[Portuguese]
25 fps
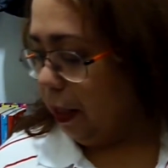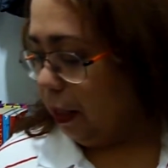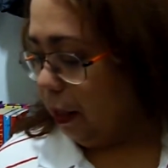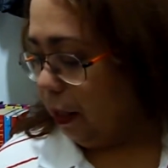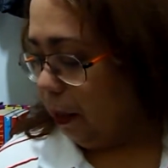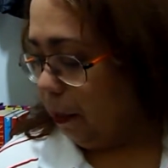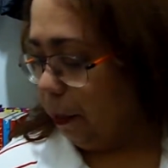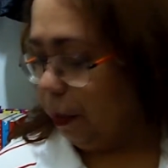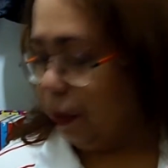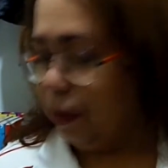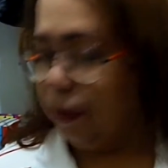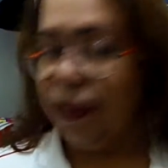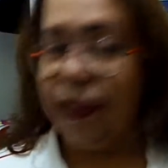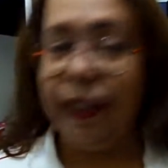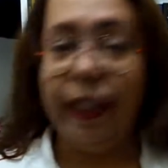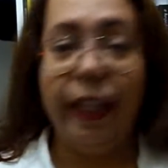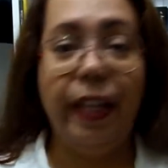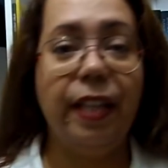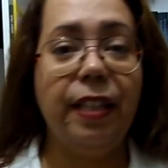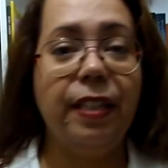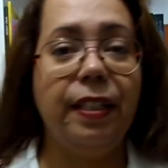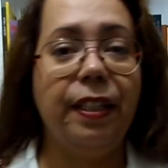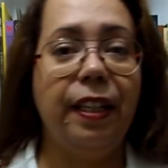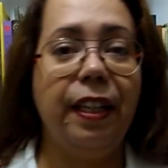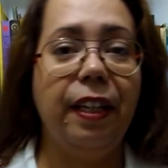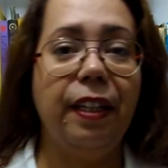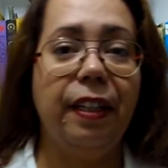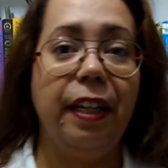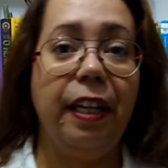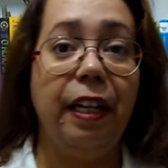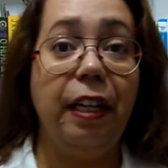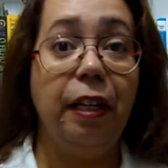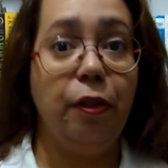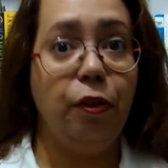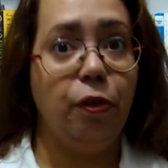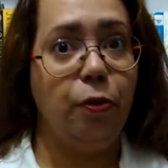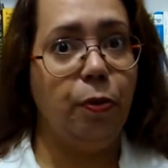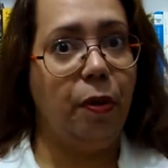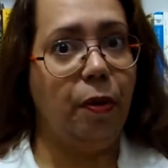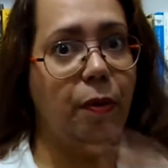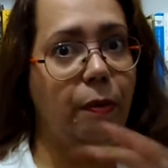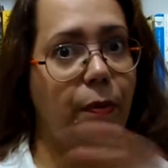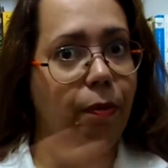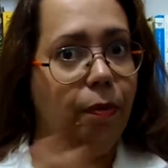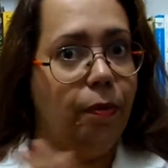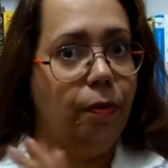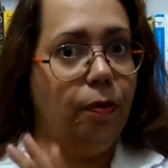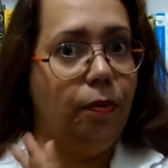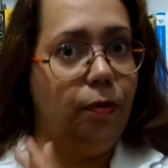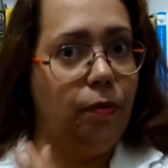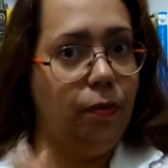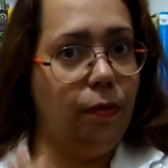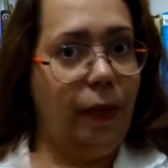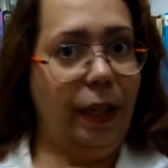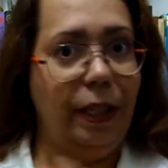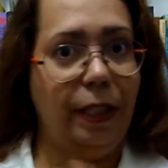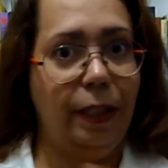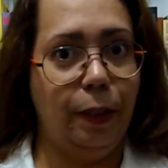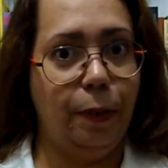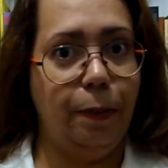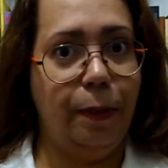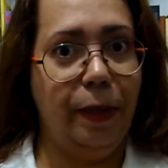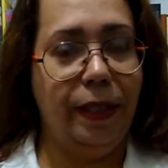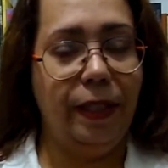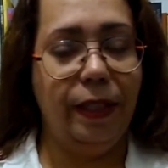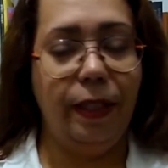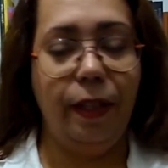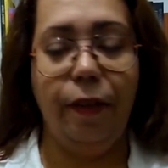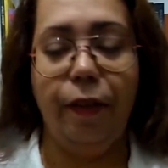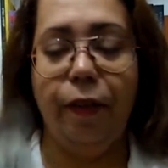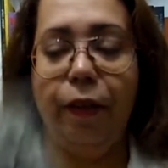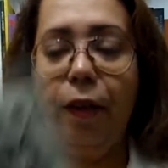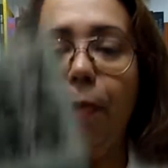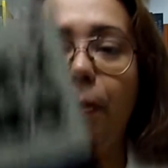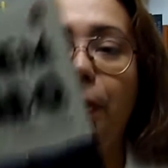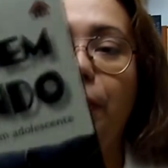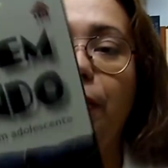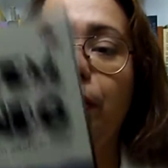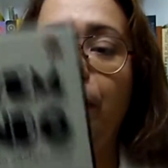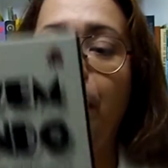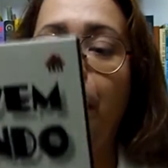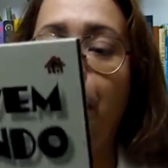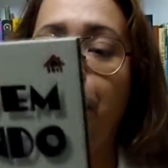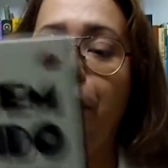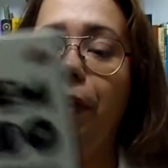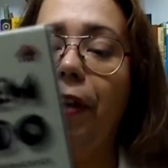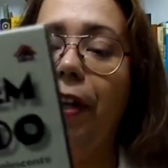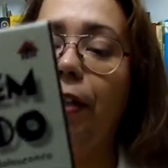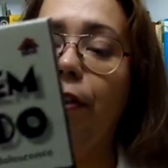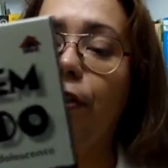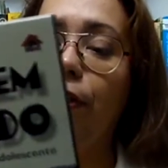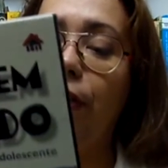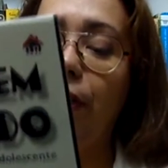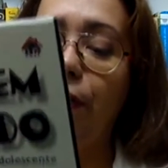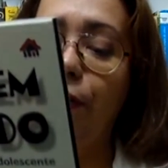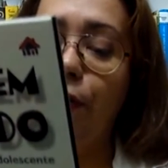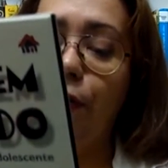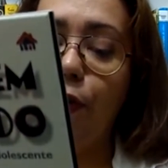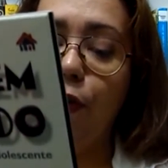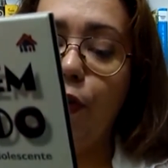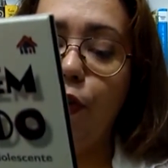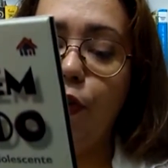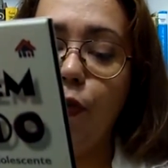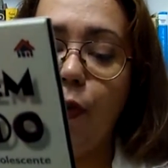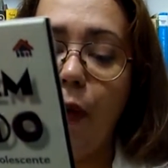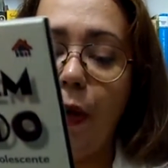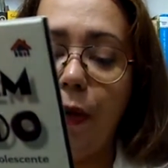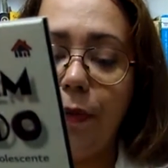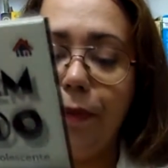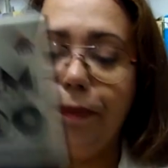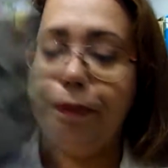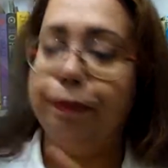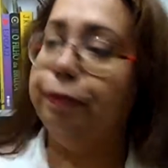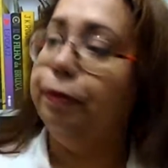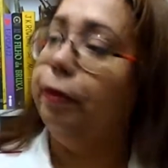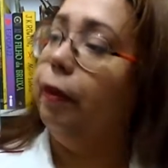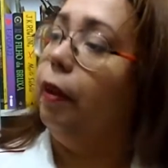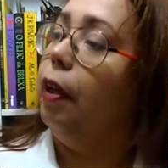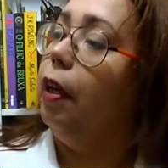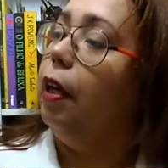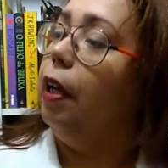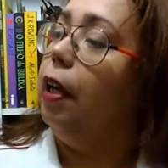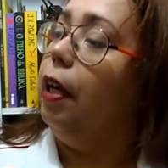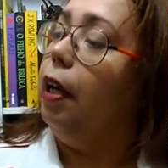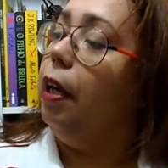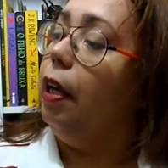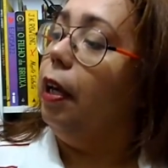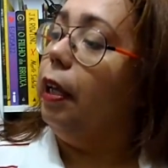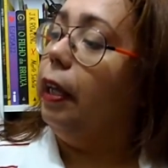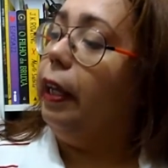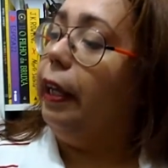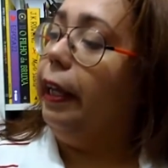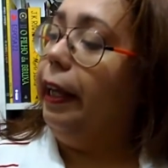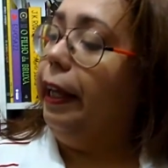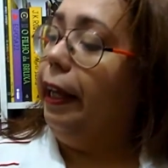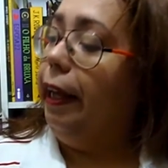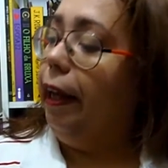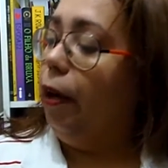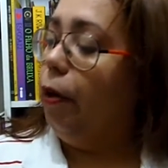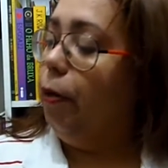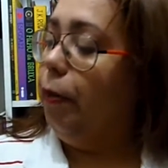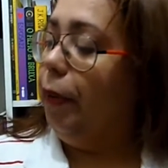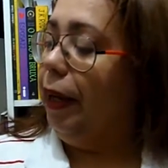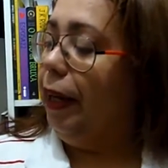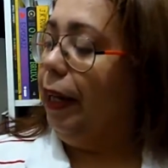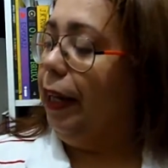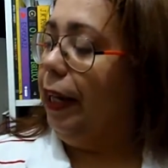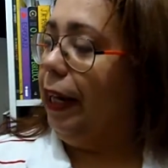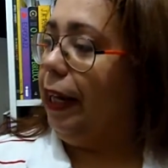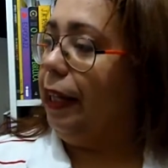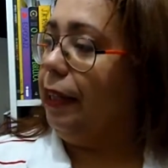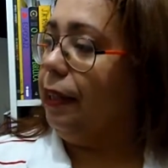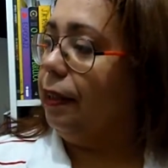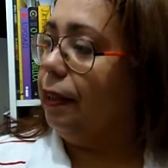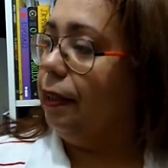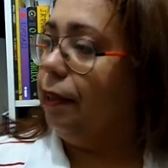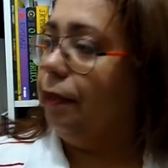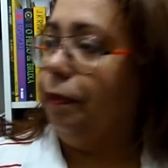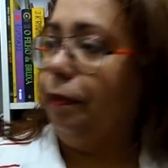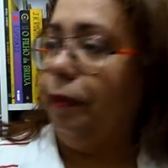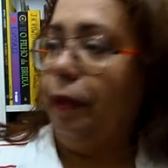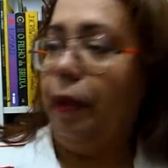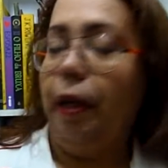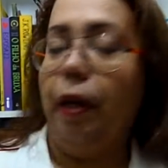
Depois vai ter resenha dele, de uma mais específica, mas eu quero falar do livro do João, que é uma graça.